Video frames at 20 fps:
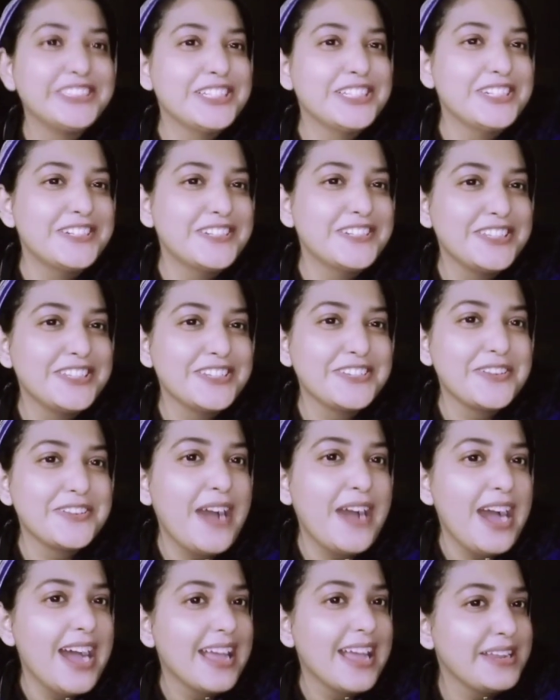तो जो
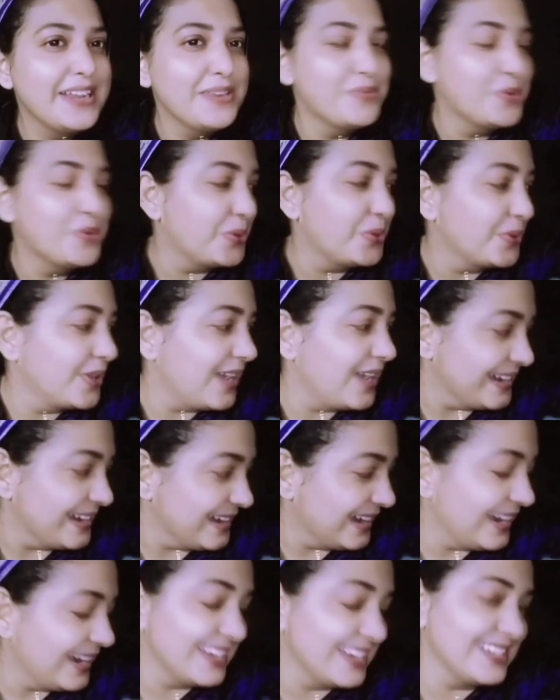रोहान है वो
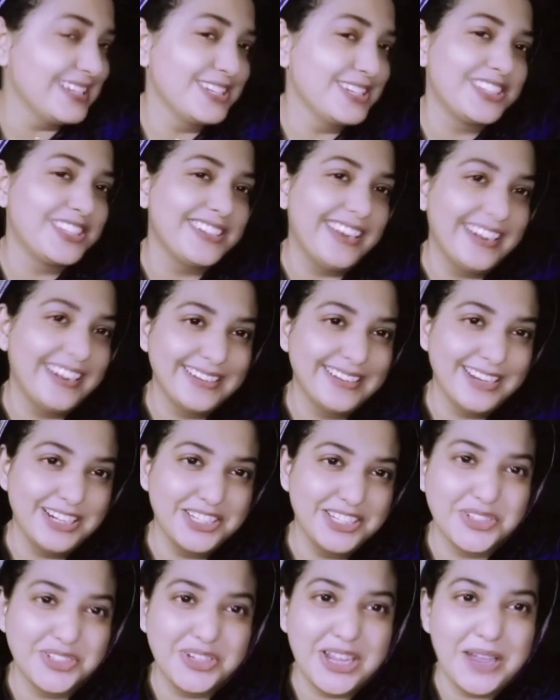खाना खाना स्टार्ट
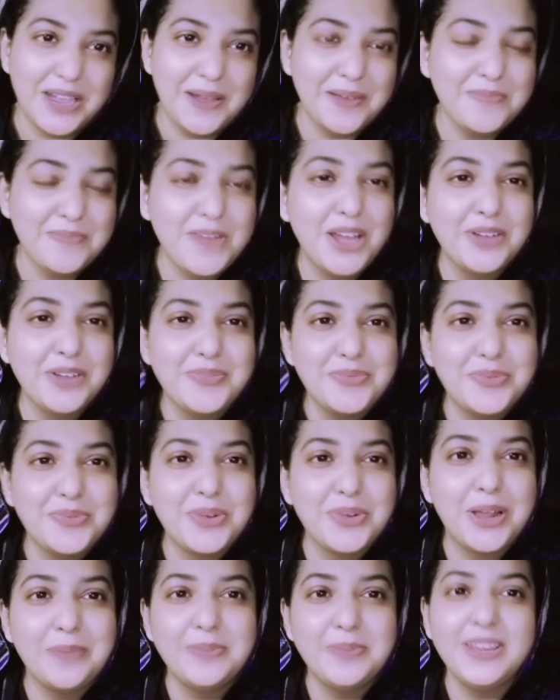कर चुका और
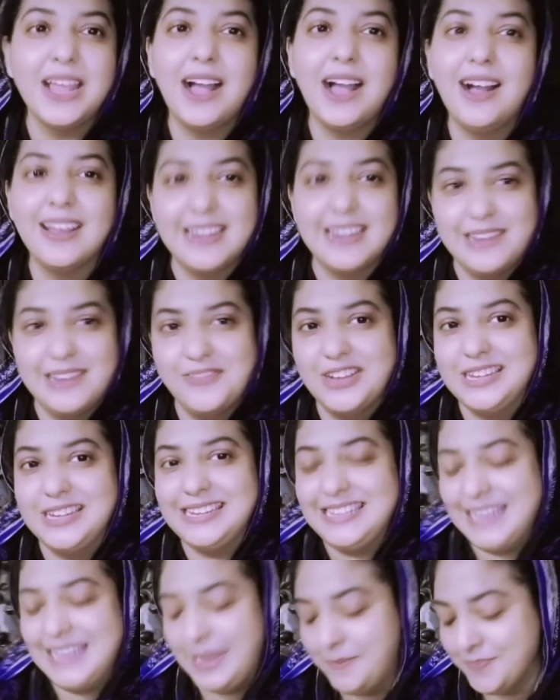महानूर अभी आने
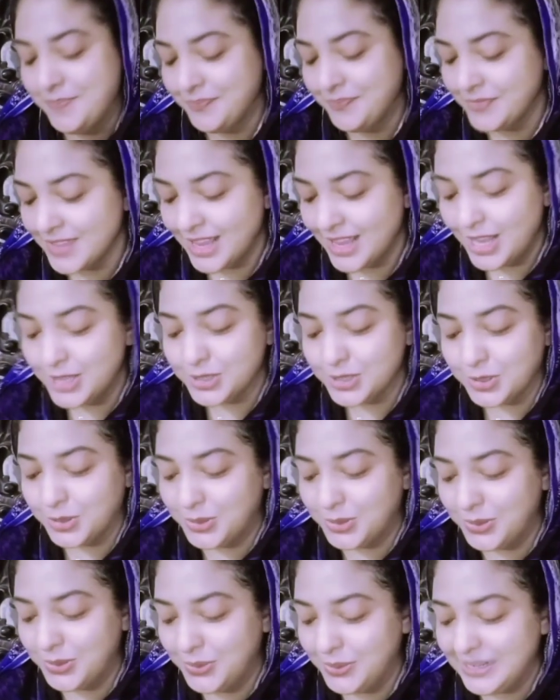वाली है तो
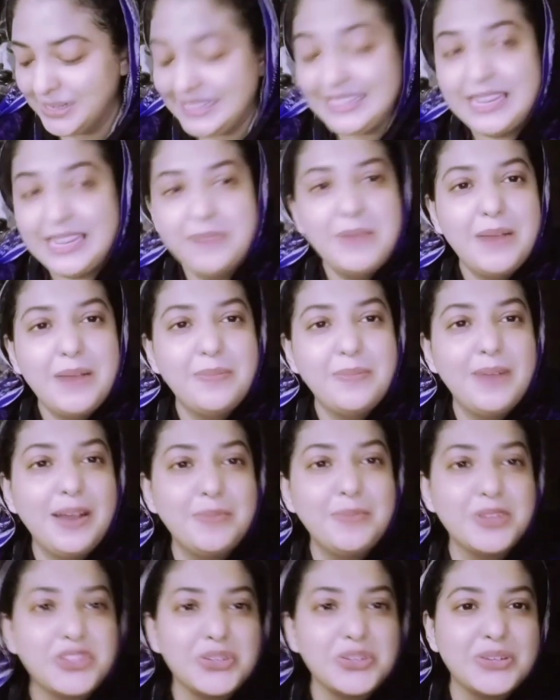इनके बाबा
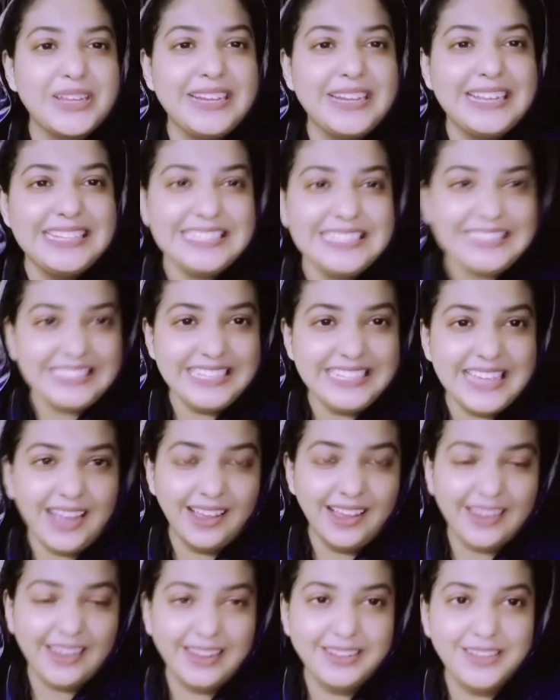बच्चों के ना जल्दी
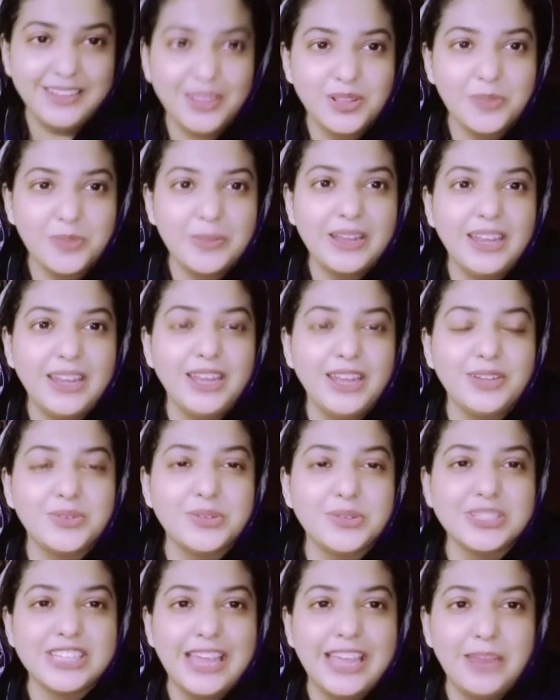आ गए थे तो मैंने
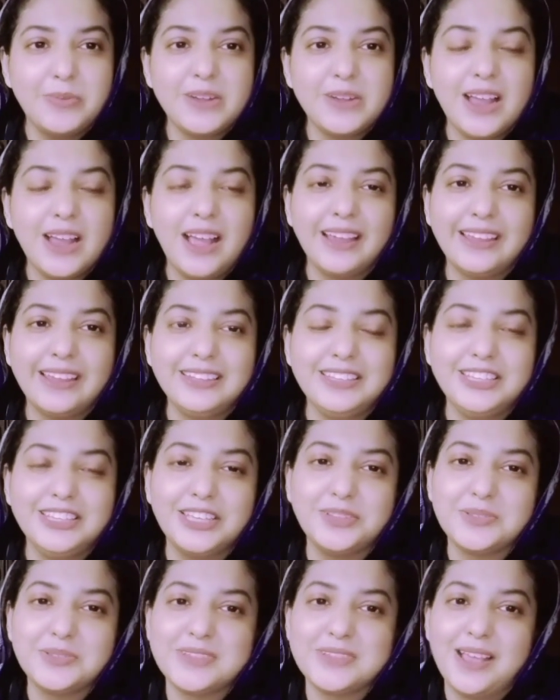इनको चाय बना के दी
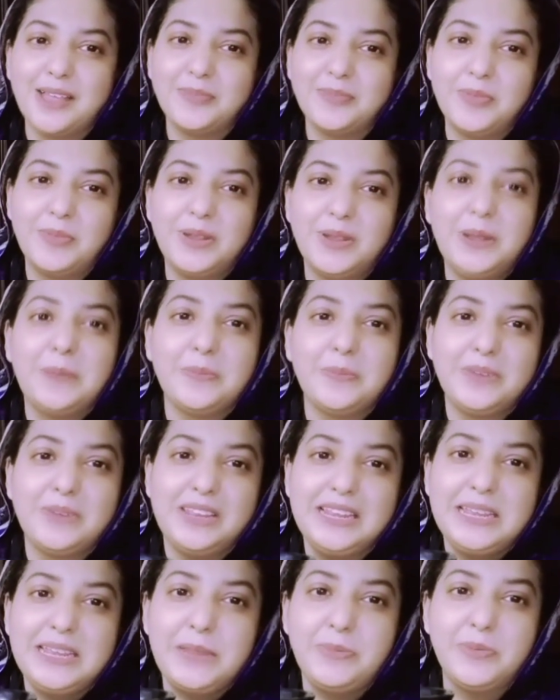है तो साथ में मैंने
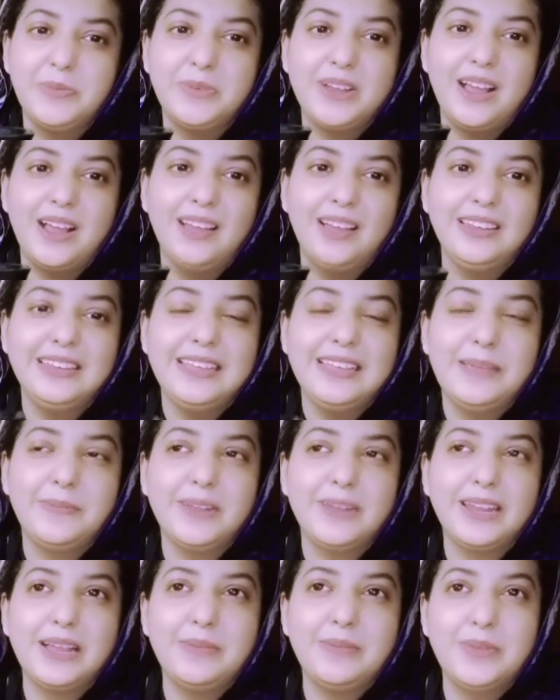अपने लिए भी बना ली है
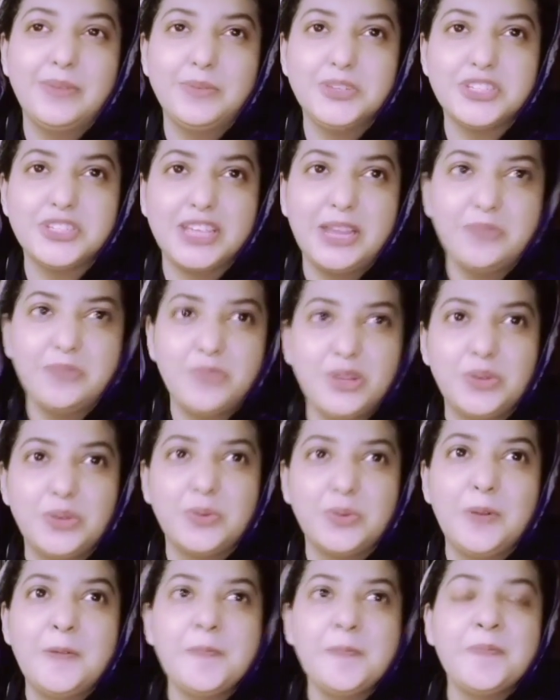मैंने कहा मैं भी चाय पी लूँ